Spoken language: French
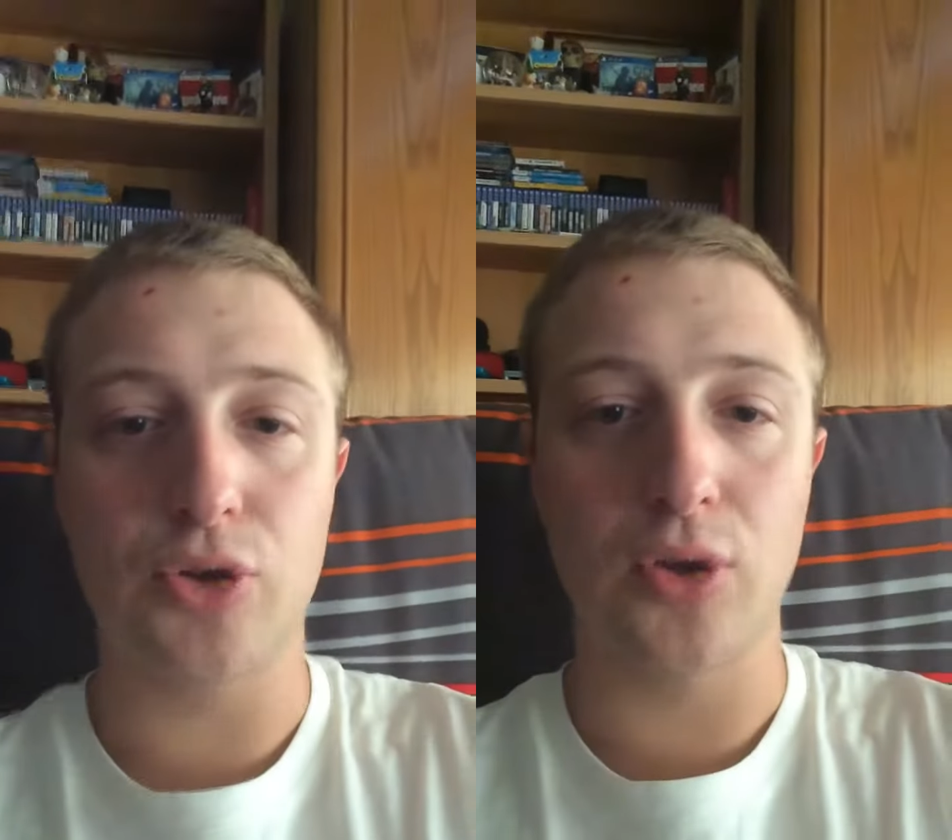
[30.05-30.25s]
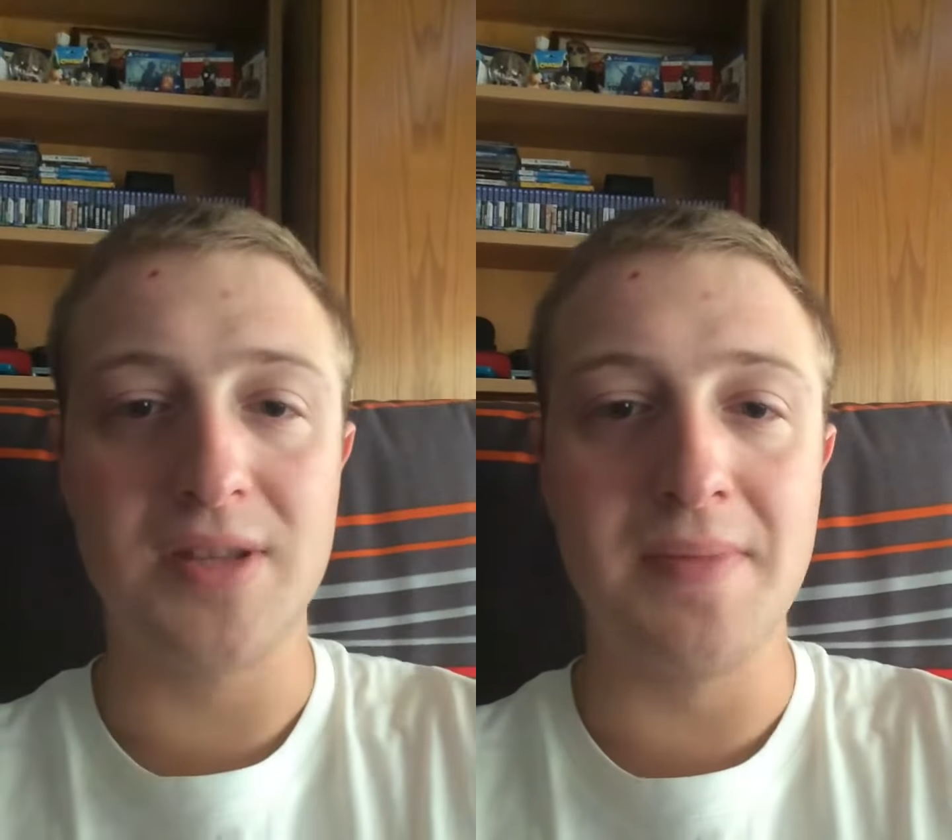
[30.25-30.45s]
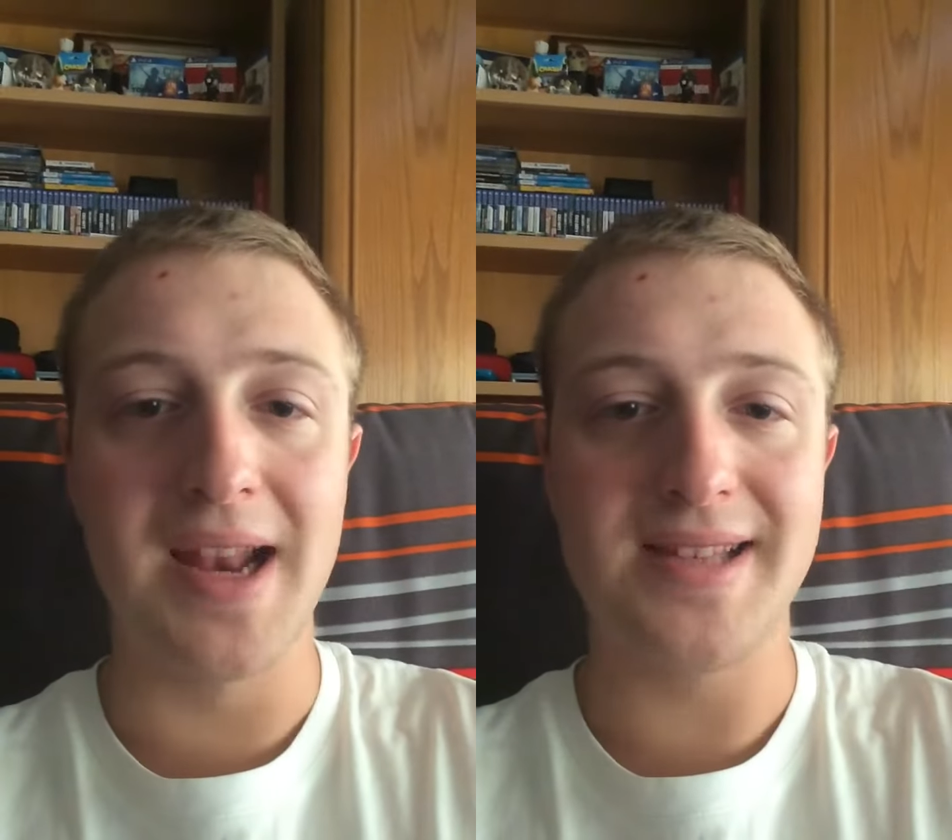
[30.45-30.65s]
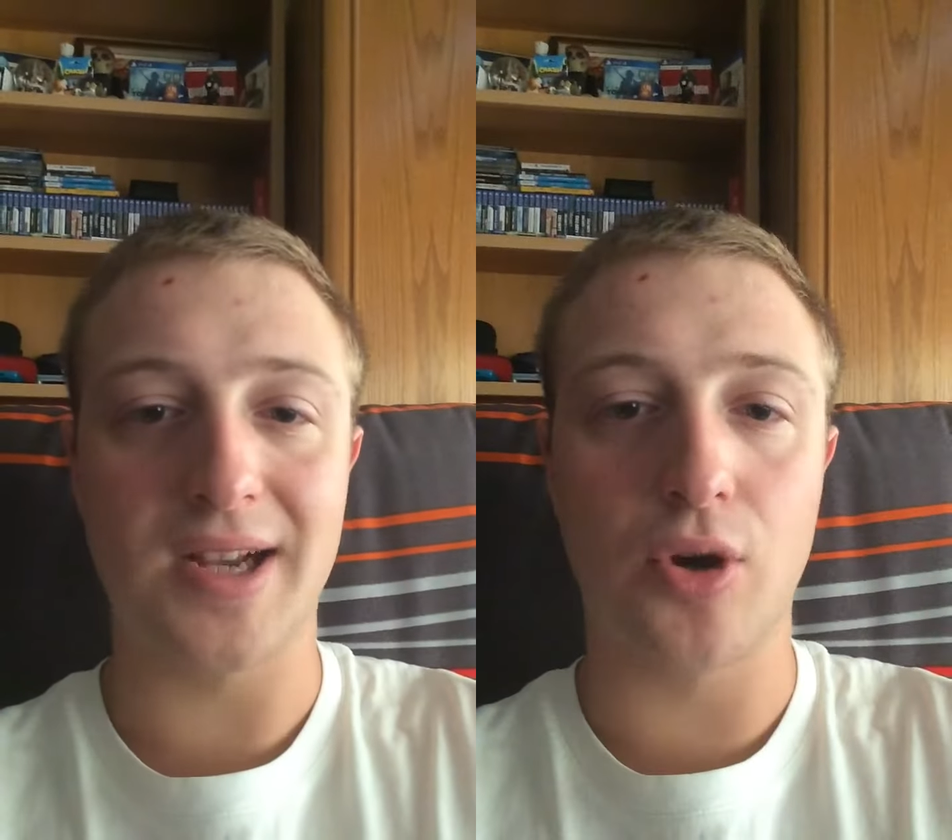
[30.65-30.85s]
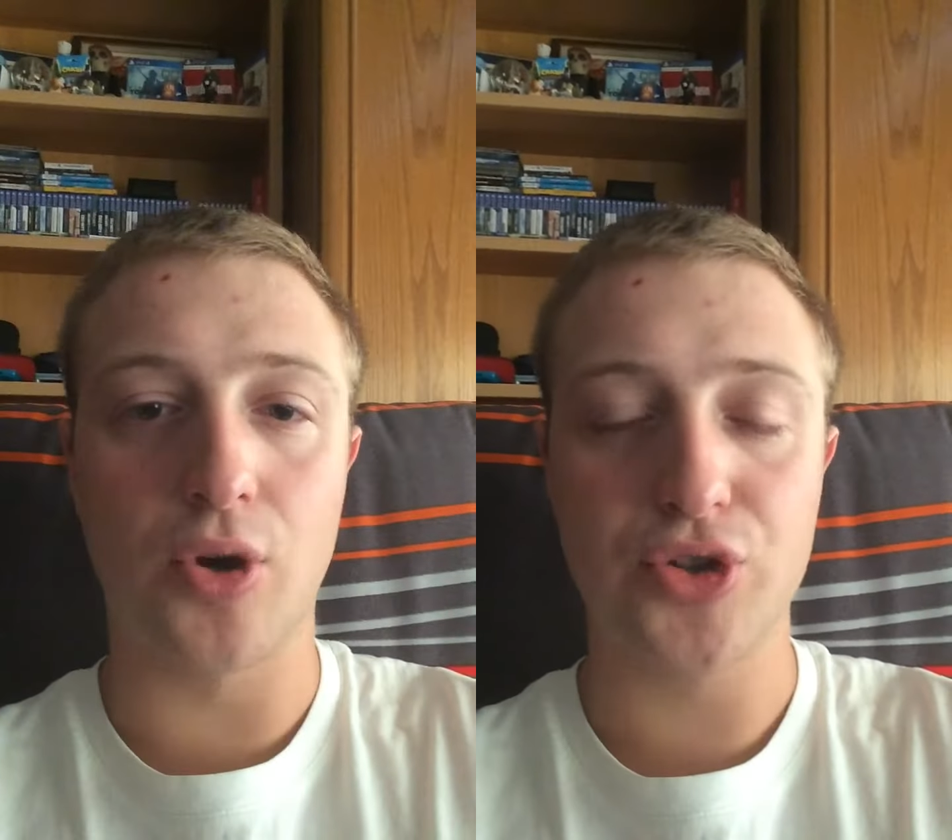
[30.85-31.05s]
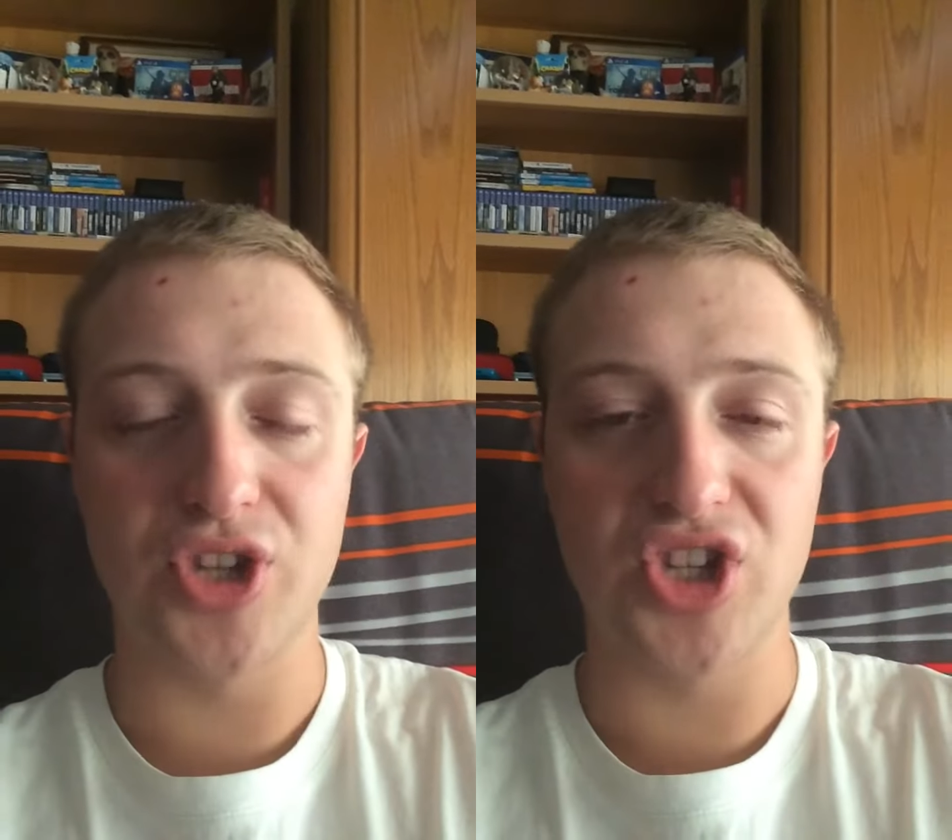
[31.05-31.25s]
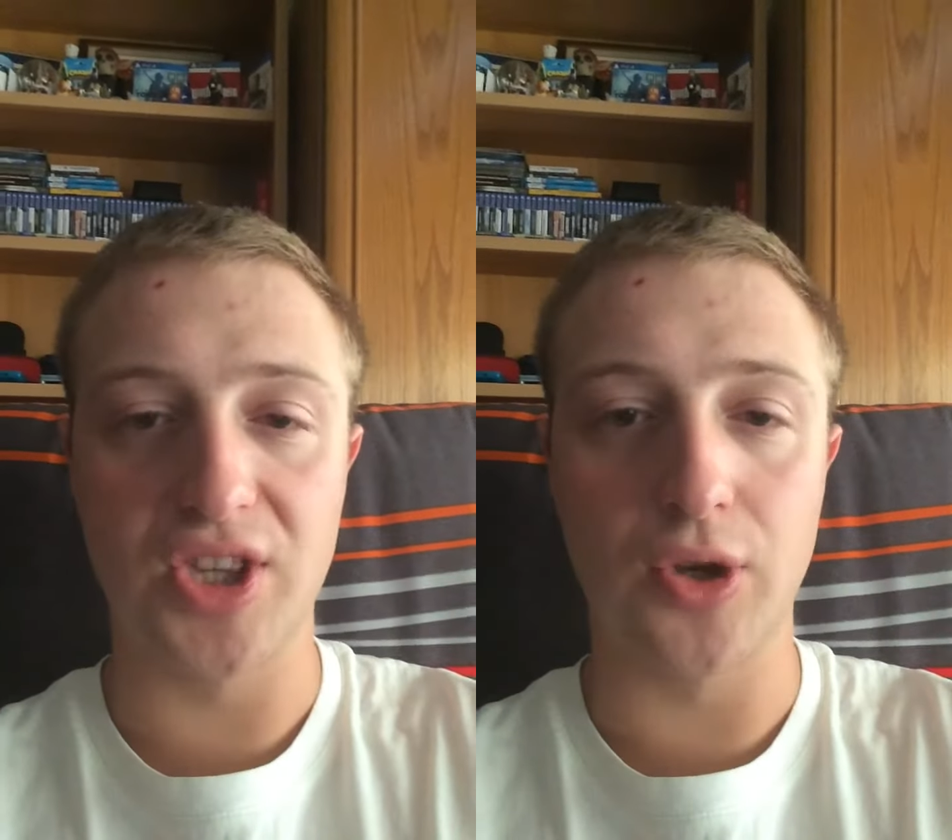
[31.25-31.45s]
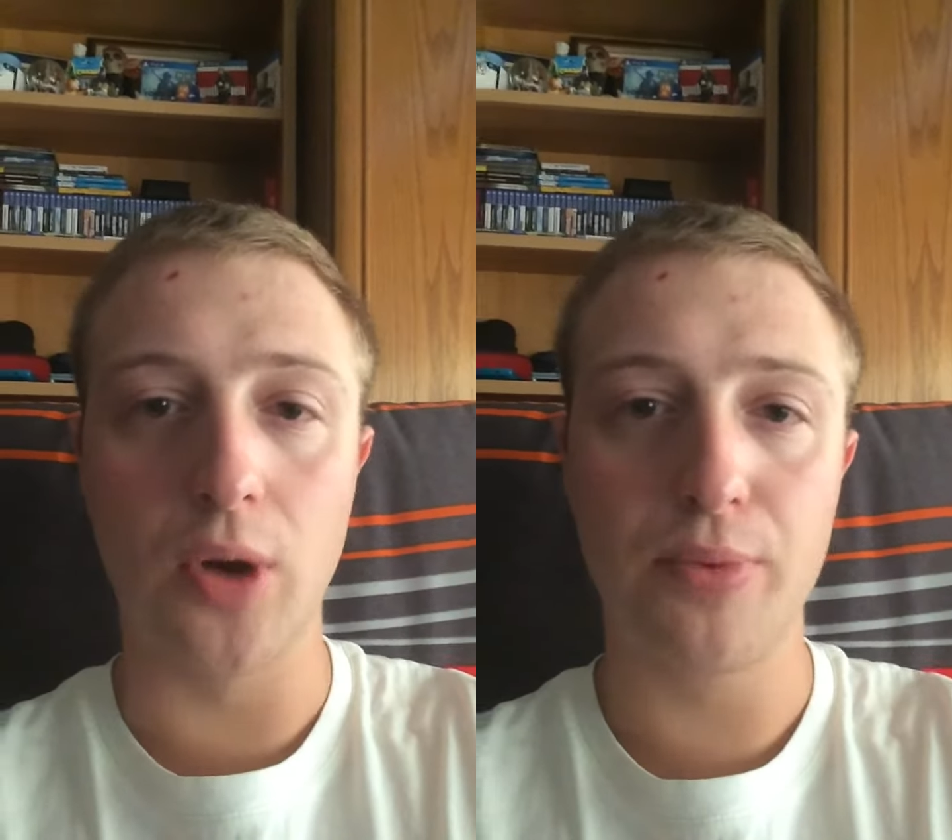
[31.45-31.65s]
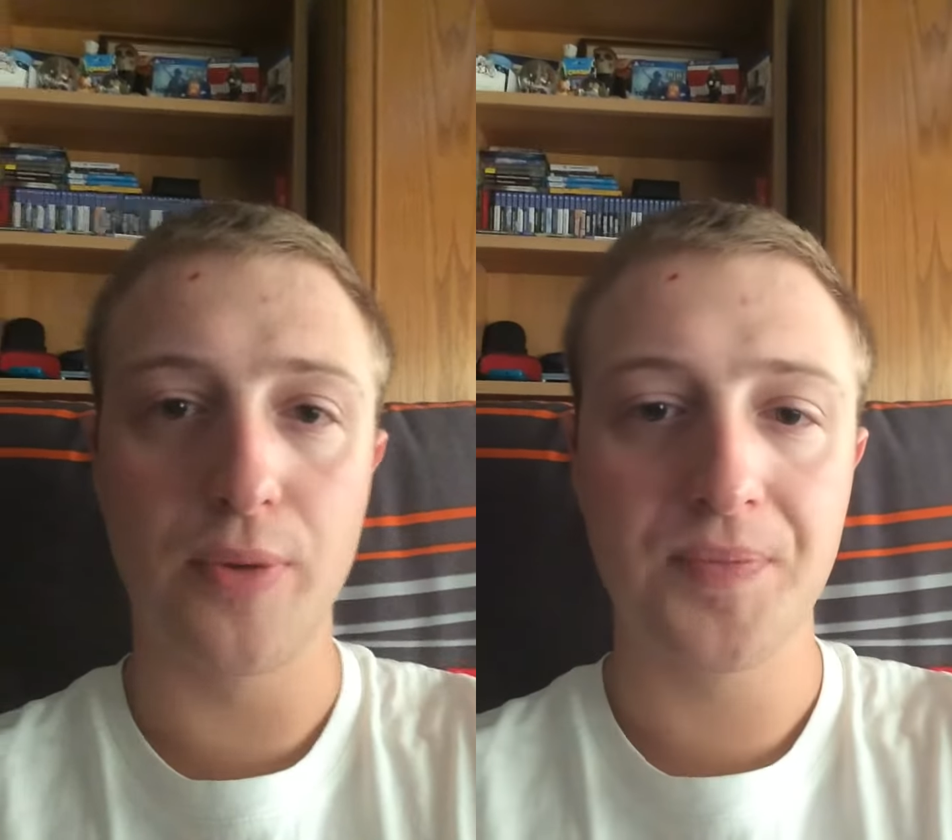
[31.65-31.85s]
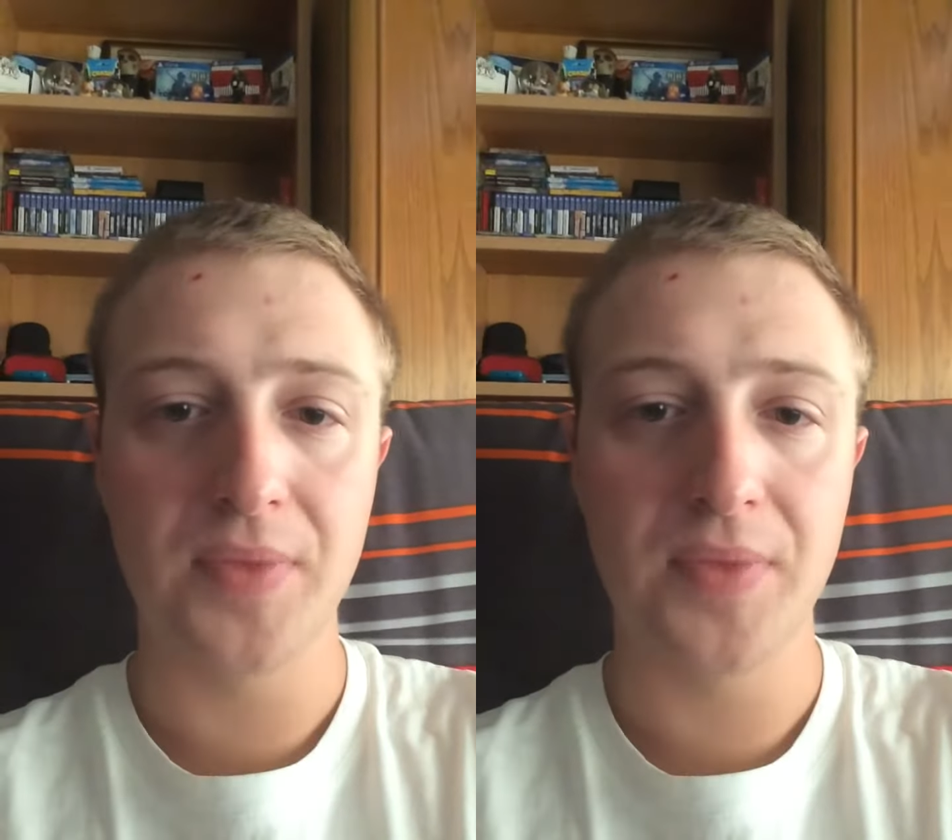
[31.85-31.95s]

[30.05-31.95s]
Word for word: entre guillemets les accroches des chaînes rope.